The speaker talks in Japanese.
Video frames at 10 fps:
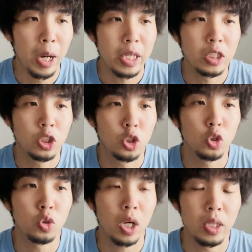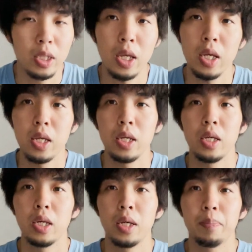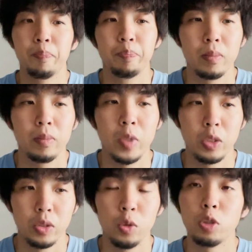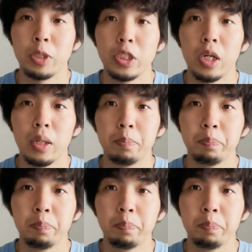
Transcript: あ、1週間で、えー、2軍に落ちました。